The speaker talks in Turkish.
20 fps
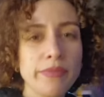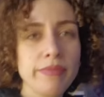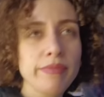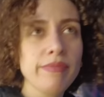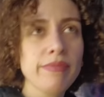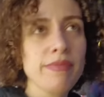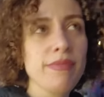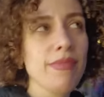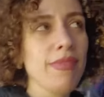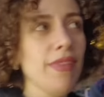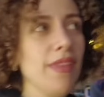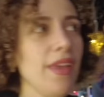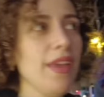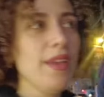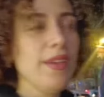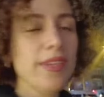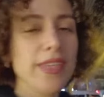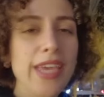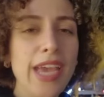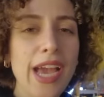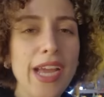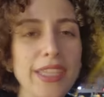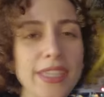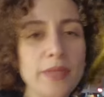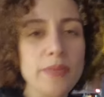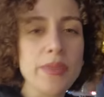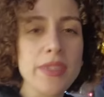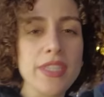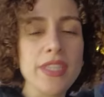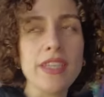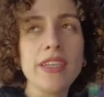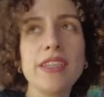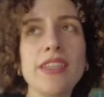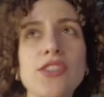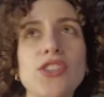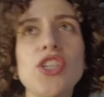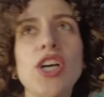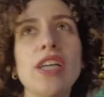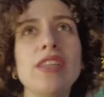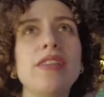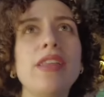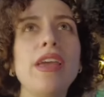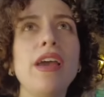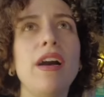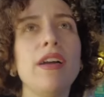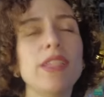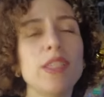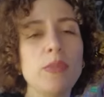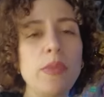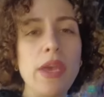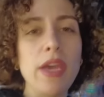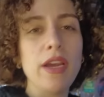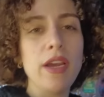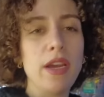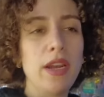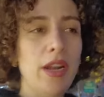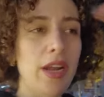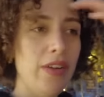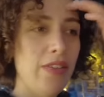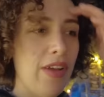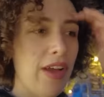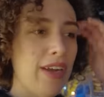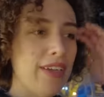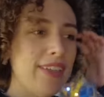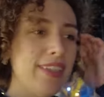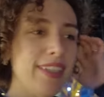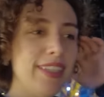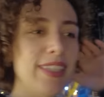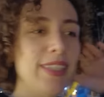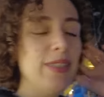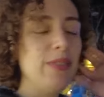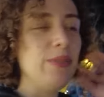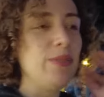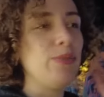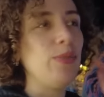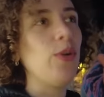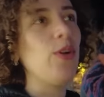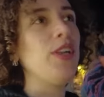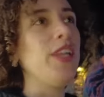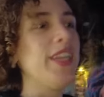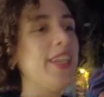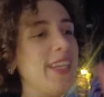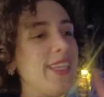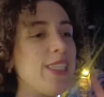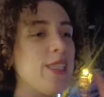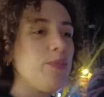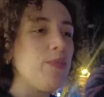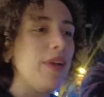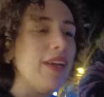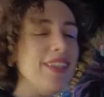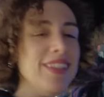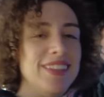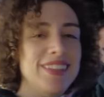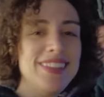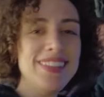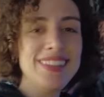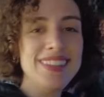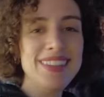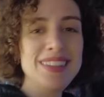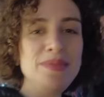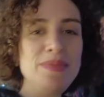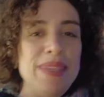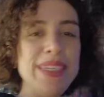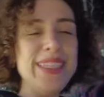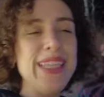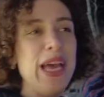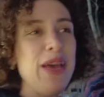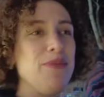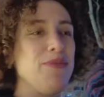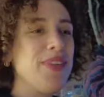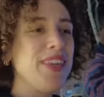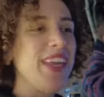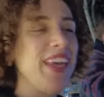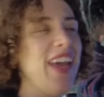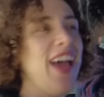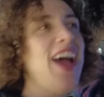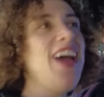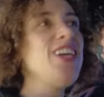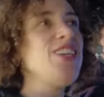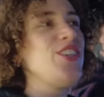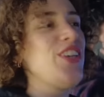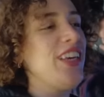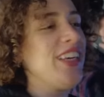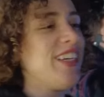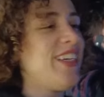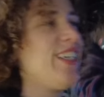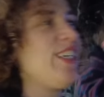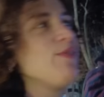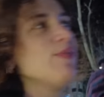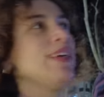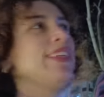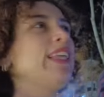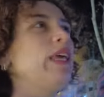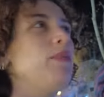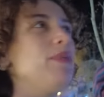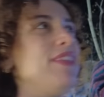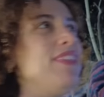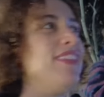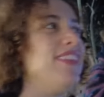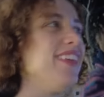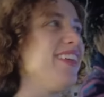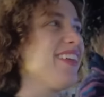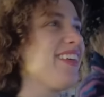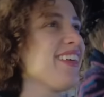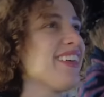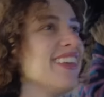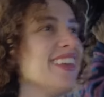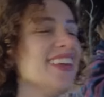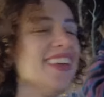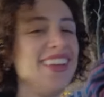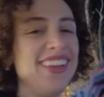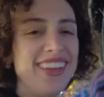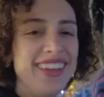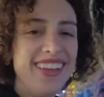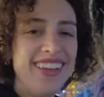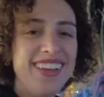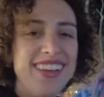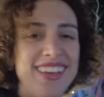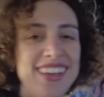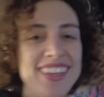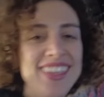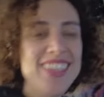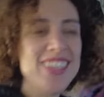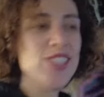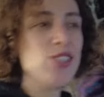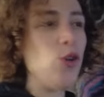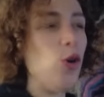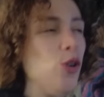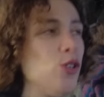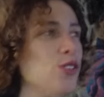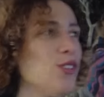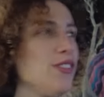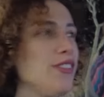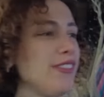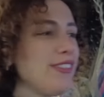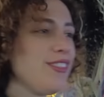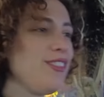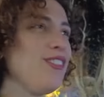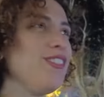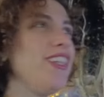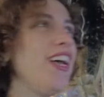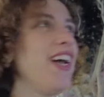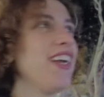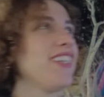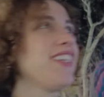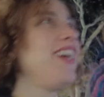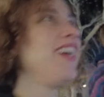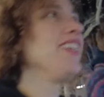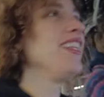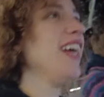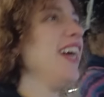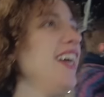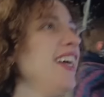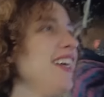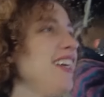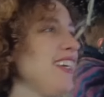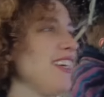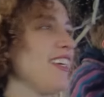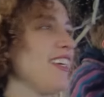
Gece uğrayacaksınız. Kendimizi caddeye atmaya karar verdik. Böyle resmen birdenbire her şey kıymete bindi. Son günler kala